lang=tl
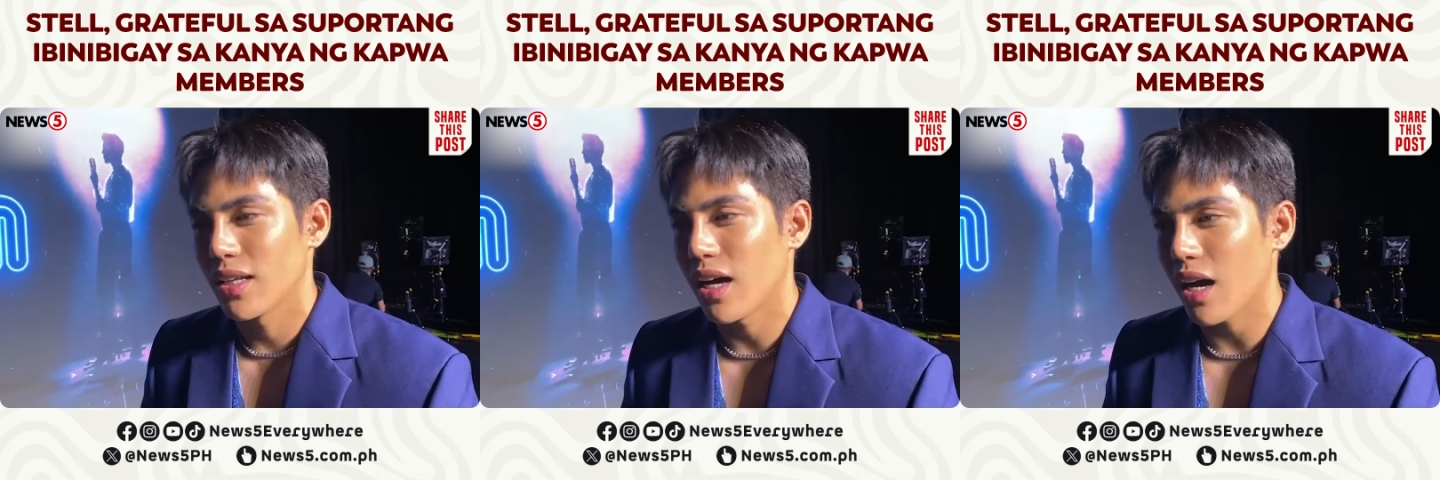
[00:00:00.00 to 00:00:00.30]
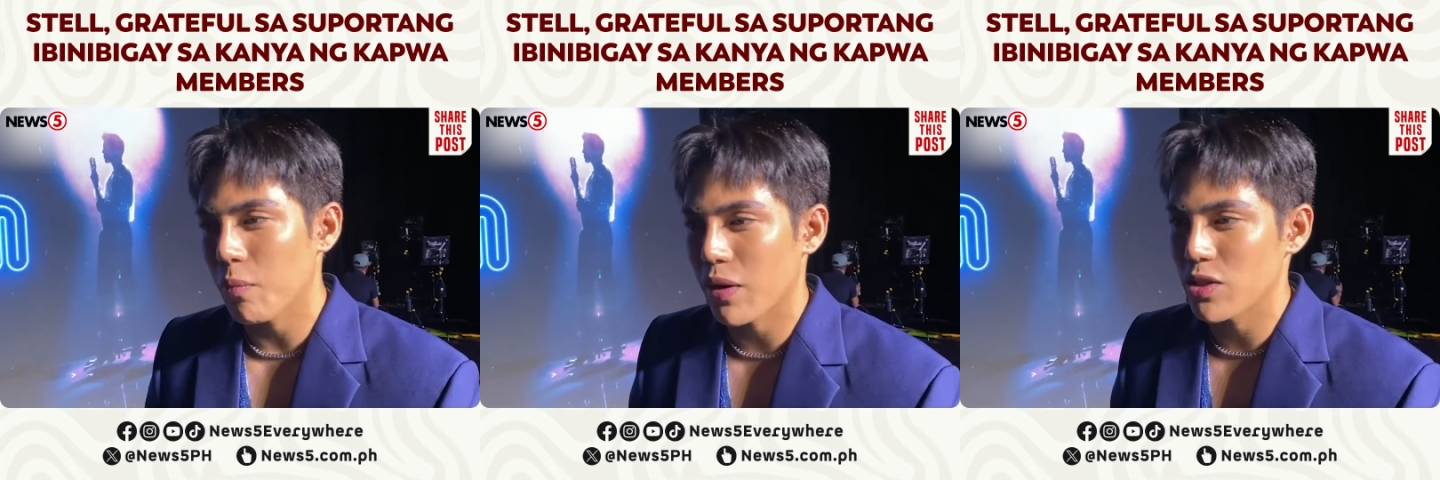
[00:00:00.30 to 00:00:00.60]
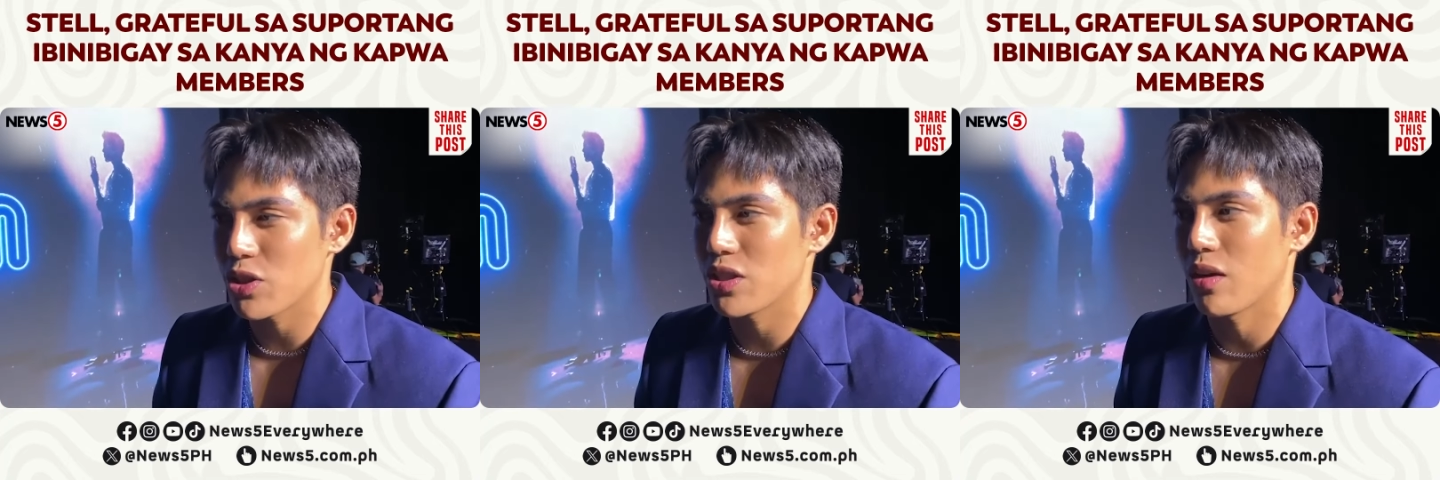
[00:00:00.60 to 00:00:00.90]

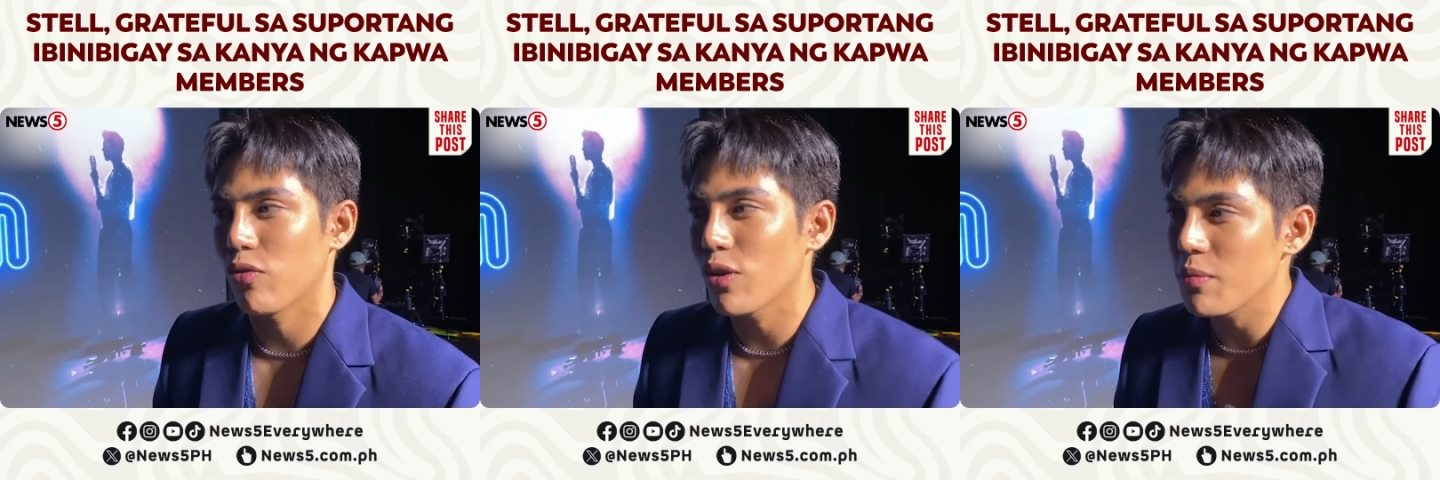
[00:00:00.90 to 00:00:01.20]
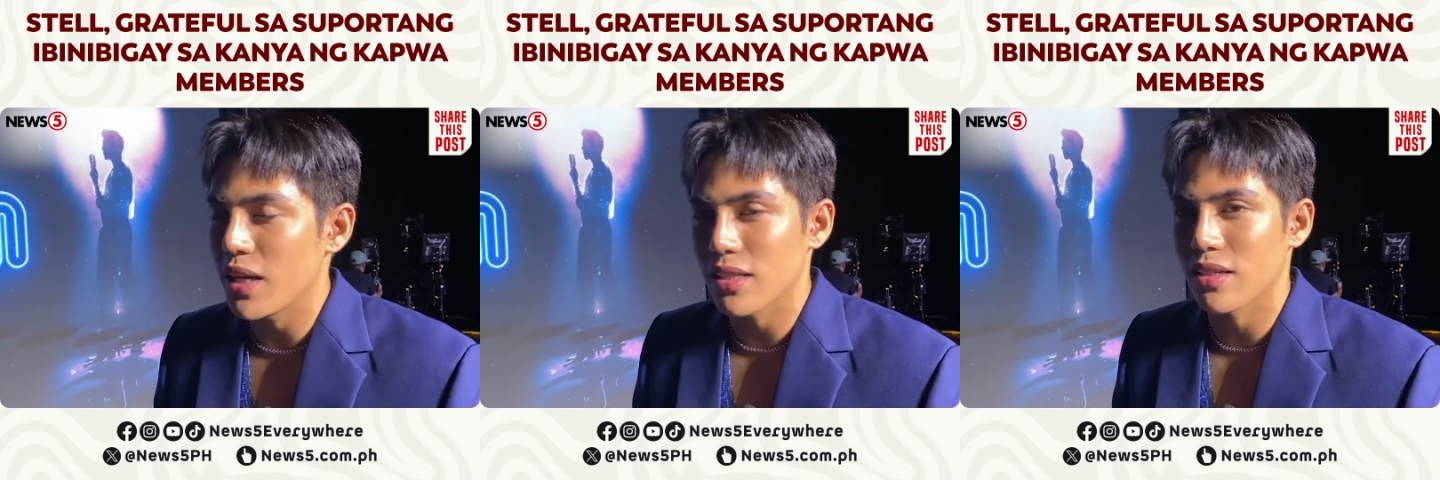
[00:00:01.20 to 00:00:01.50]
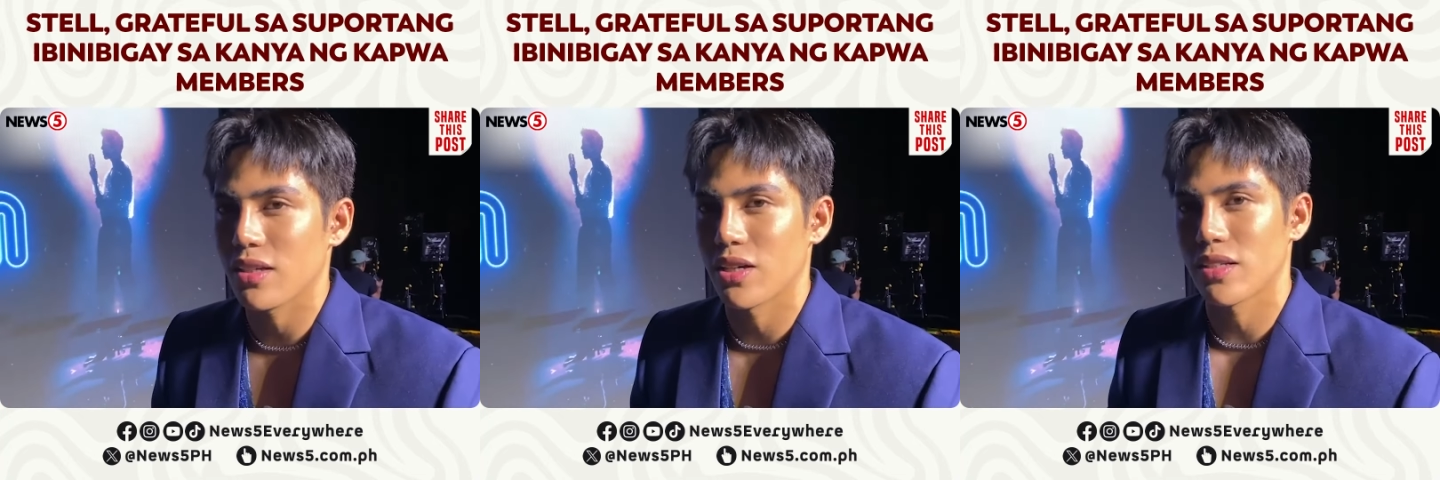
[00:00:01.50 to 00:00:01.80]
Nakaka-pressure siya for me
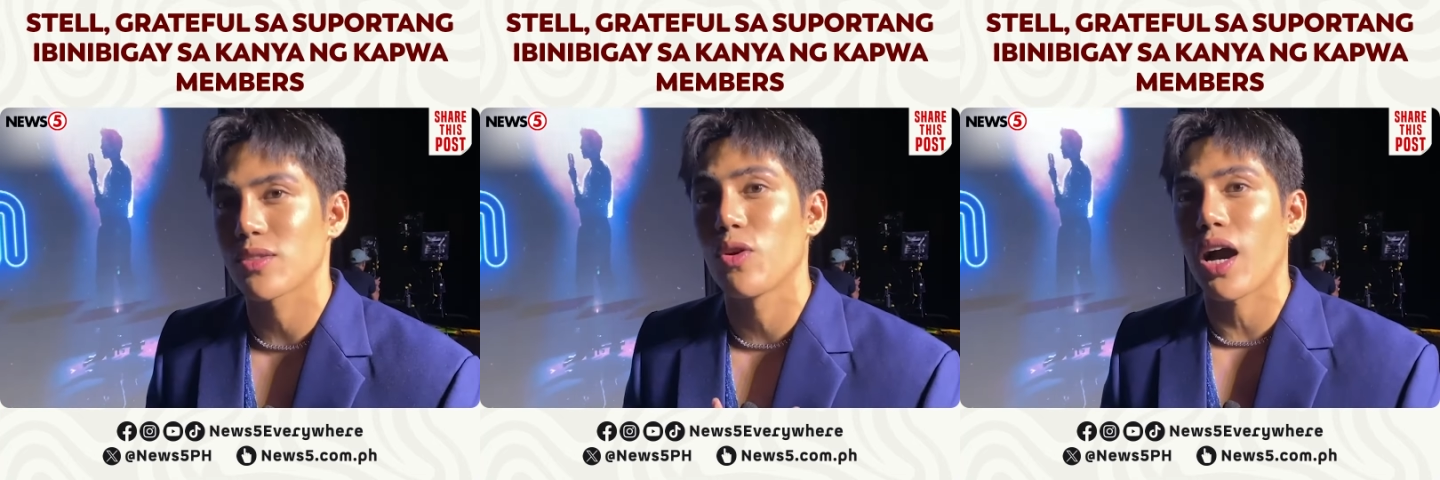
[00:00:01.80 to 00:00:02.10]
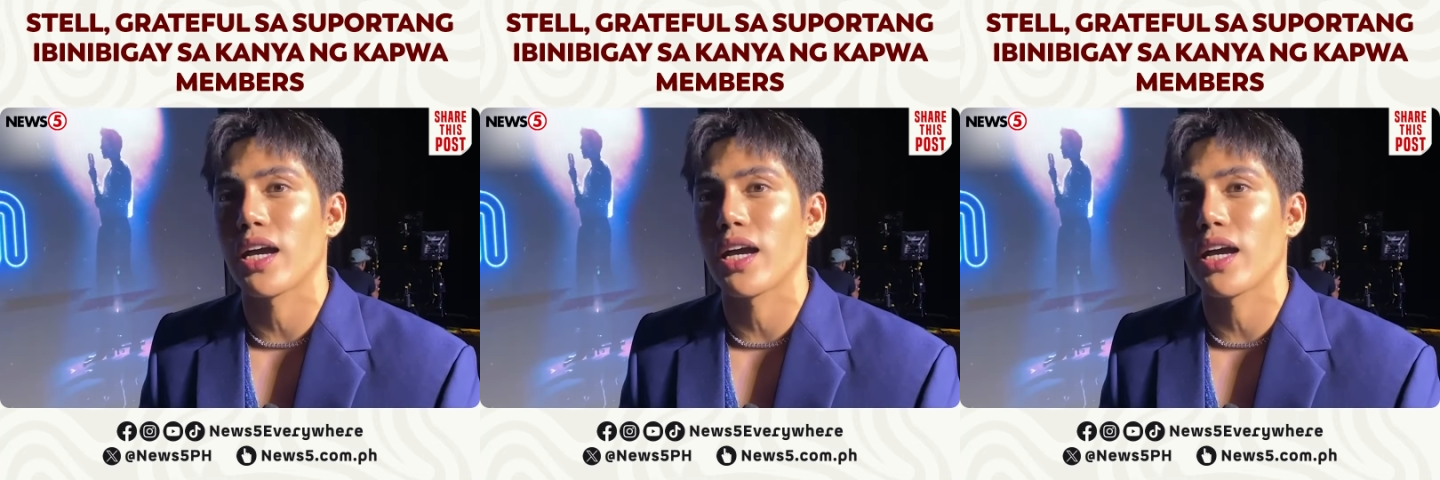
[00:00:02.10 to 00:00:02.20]
as an artist kung